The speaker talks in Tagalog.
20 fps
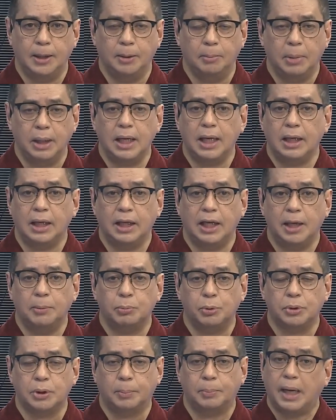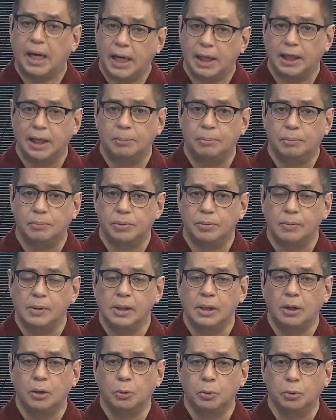malalagay po sa panganib
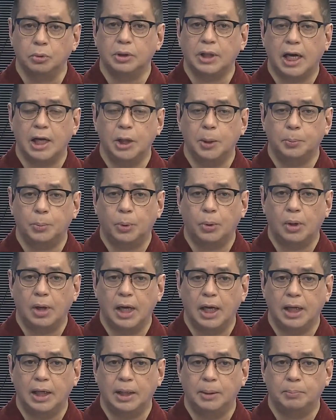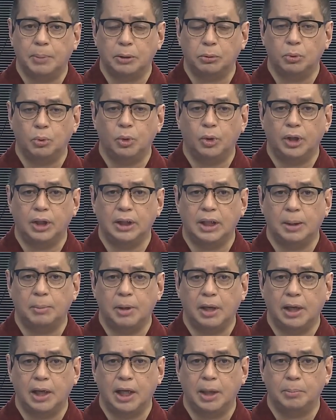kung tayo po ay patuloy na
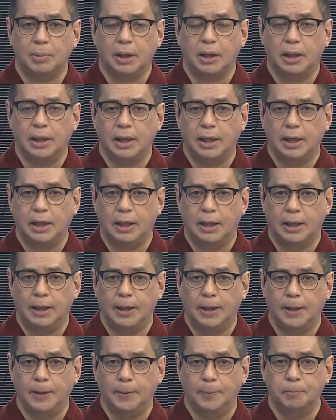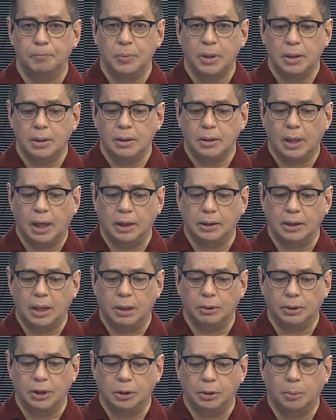makikipag uh, at
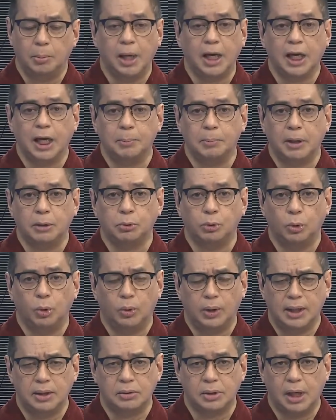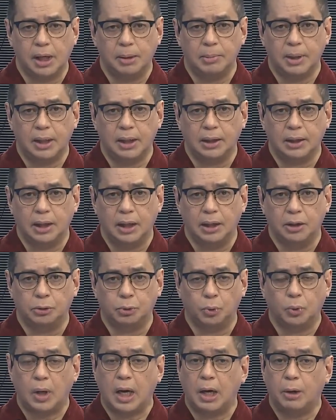ah, tawag dito, makikipagtulungan sa Amerika
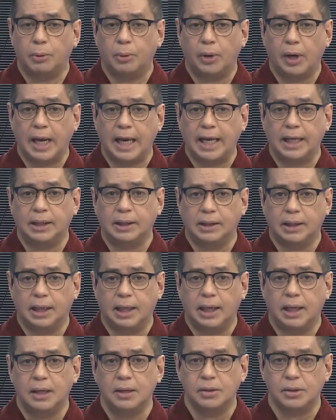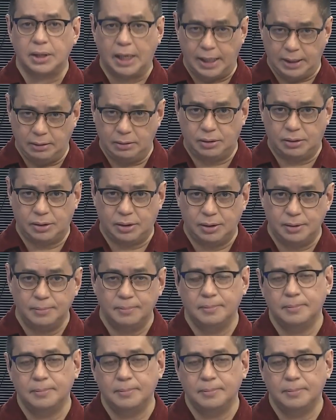through our EDCA sites?